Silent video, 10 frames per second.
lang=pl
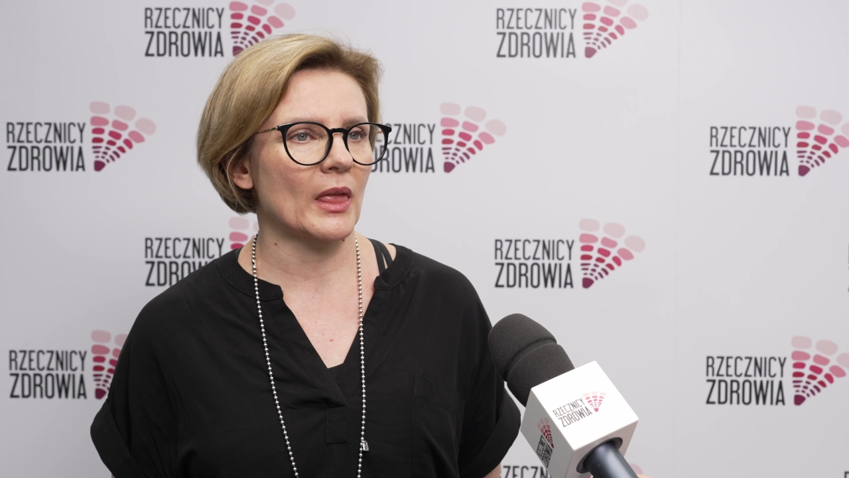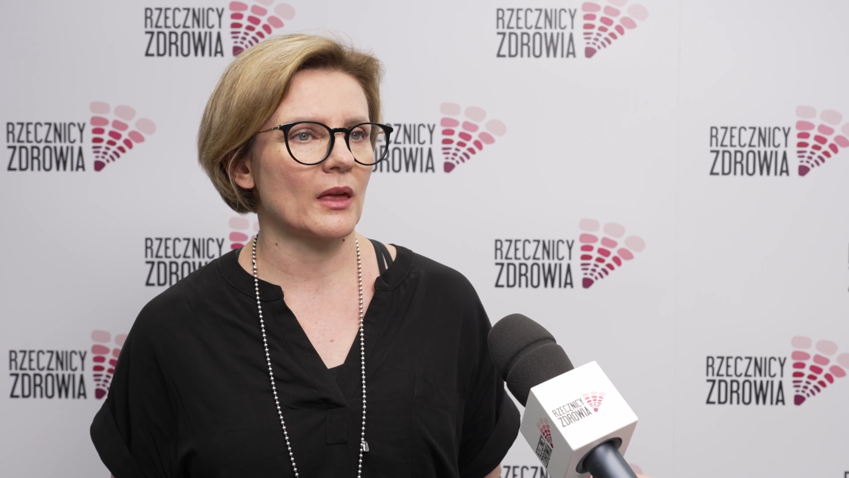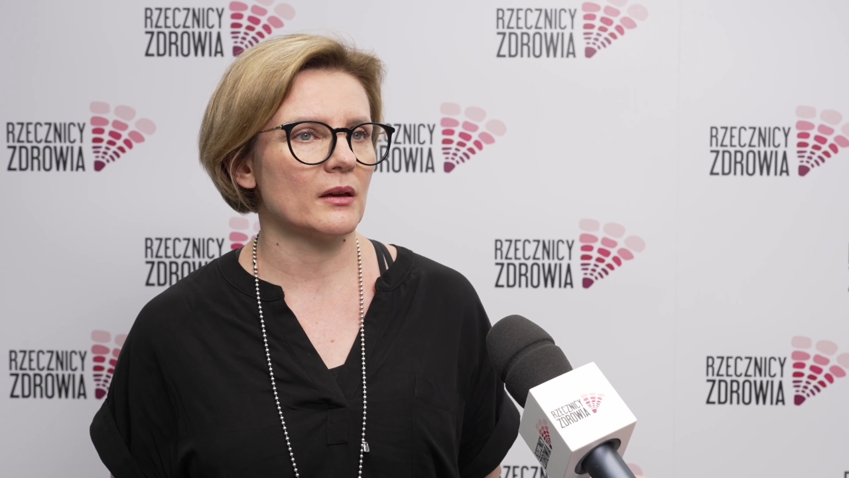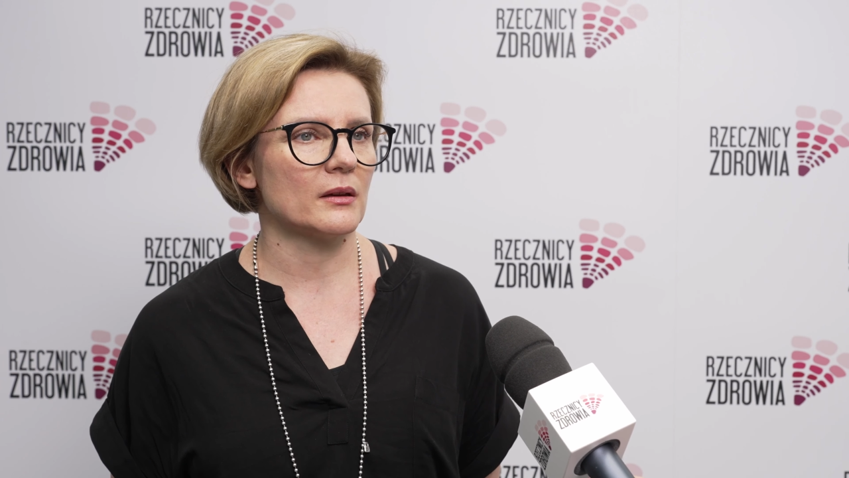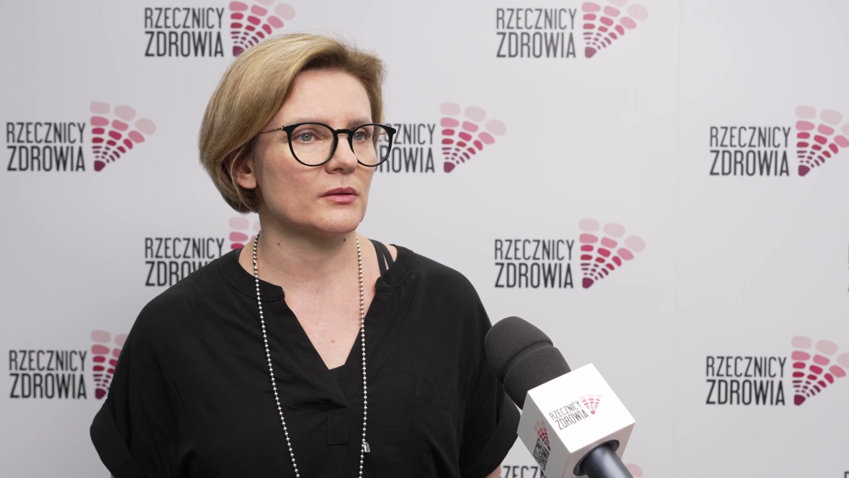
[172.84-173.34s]

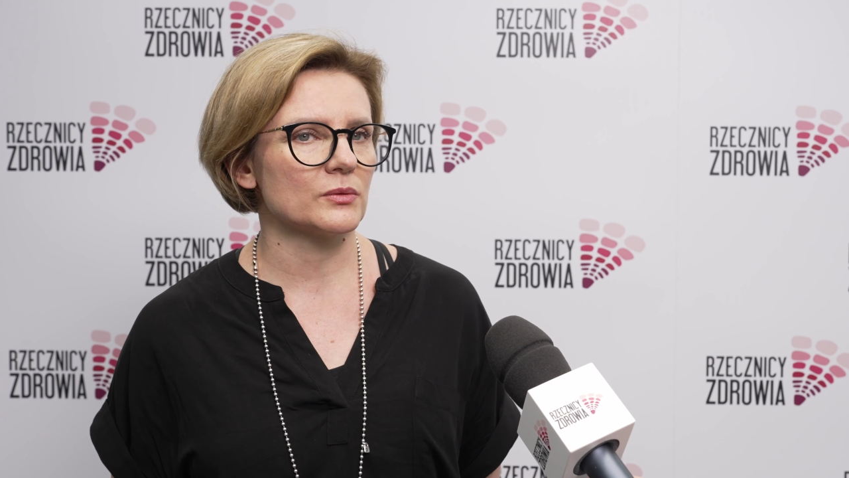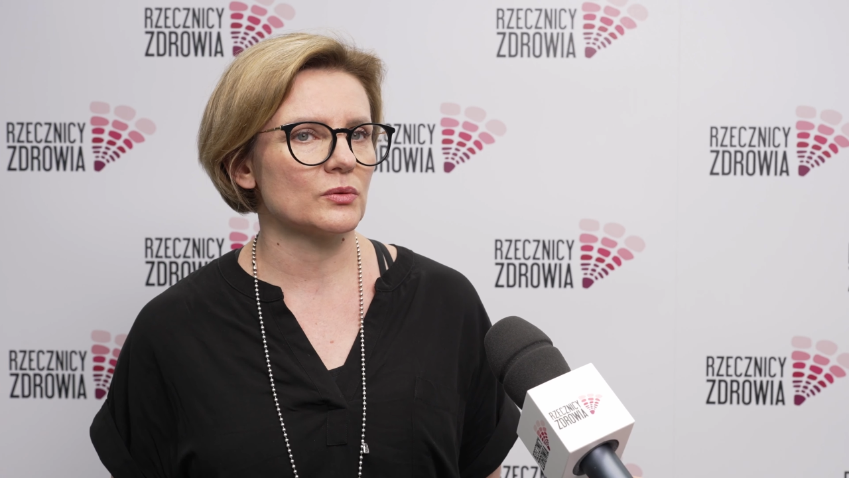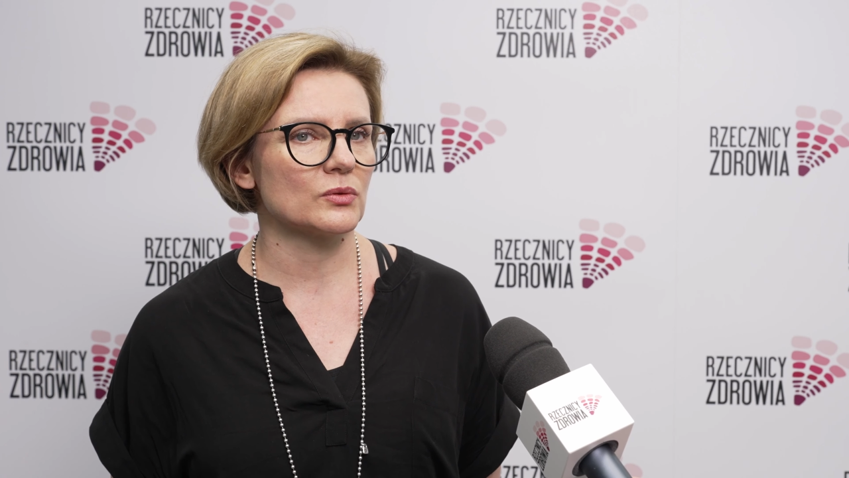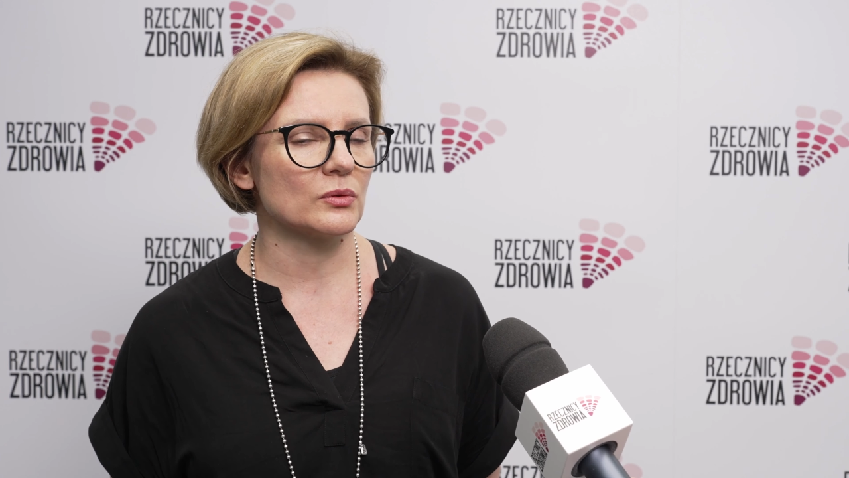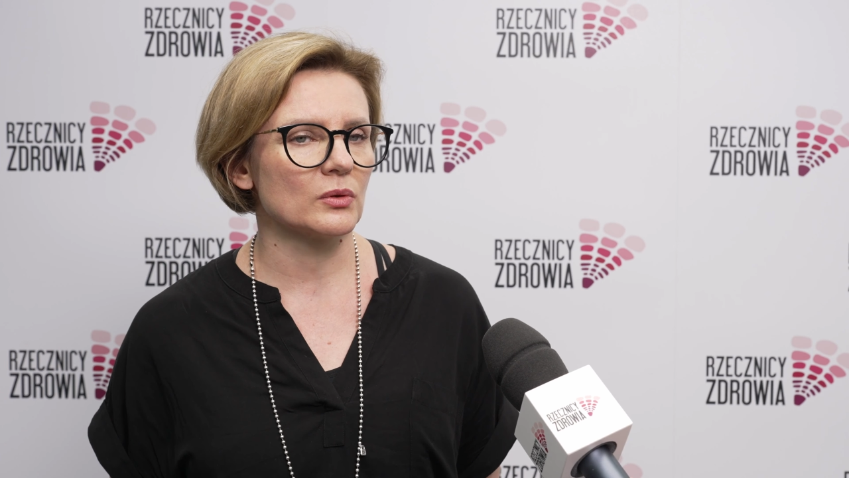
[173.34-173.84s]
E,
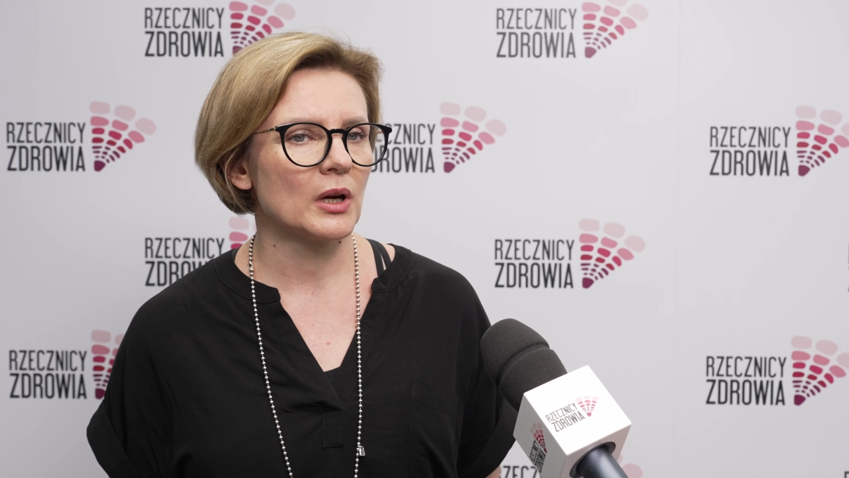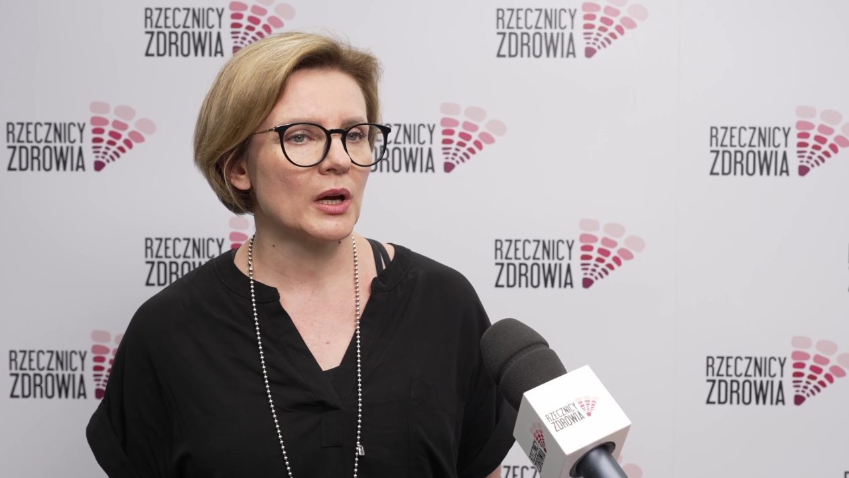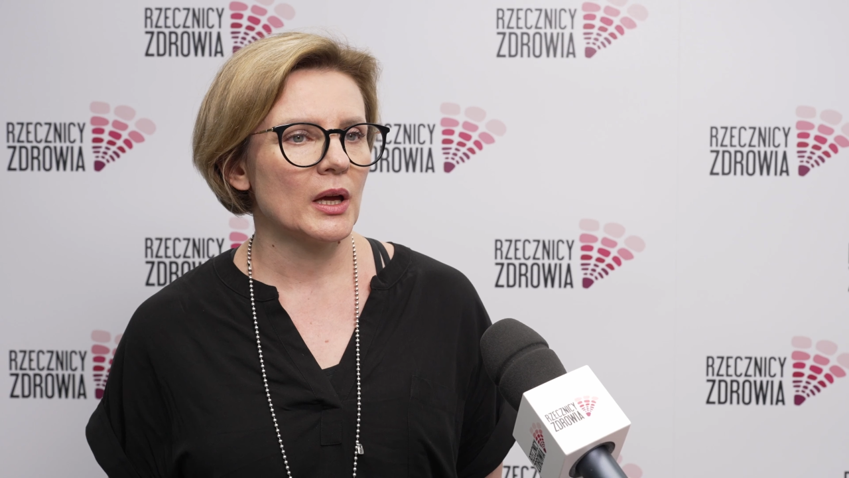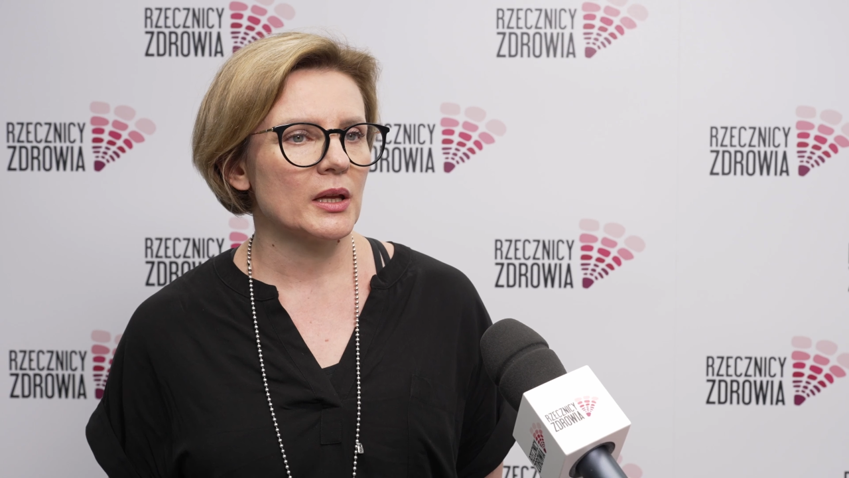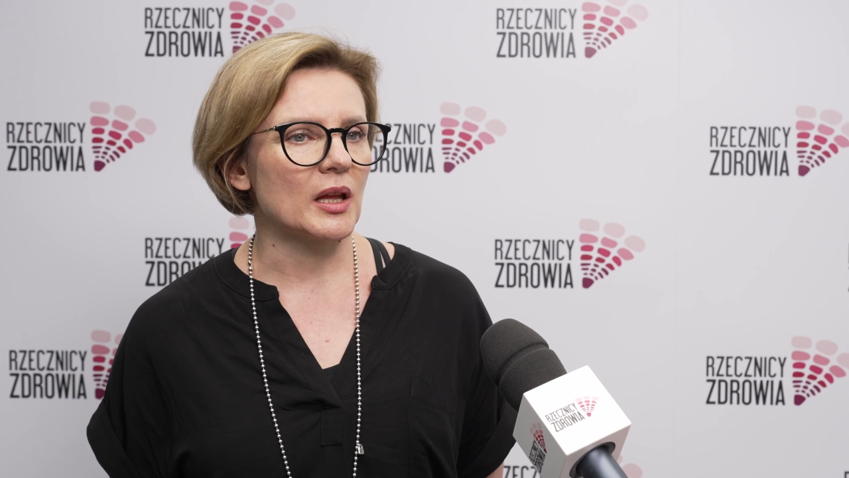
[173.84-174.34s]
tu
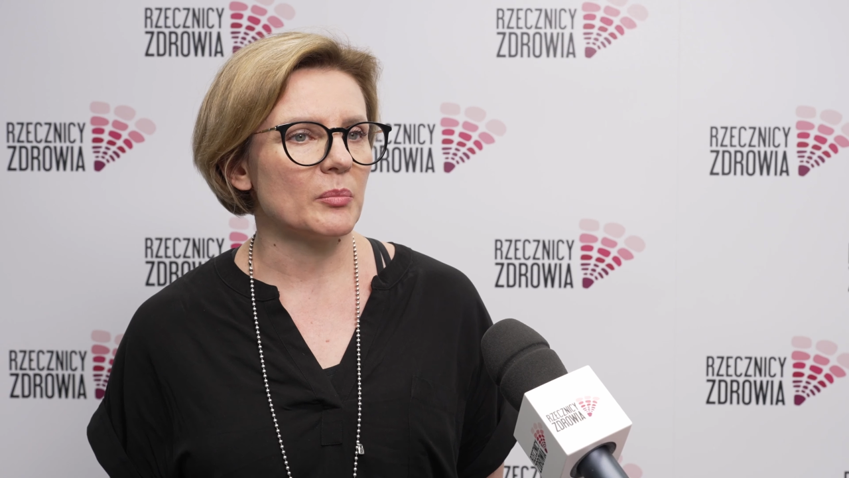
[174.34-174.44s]
na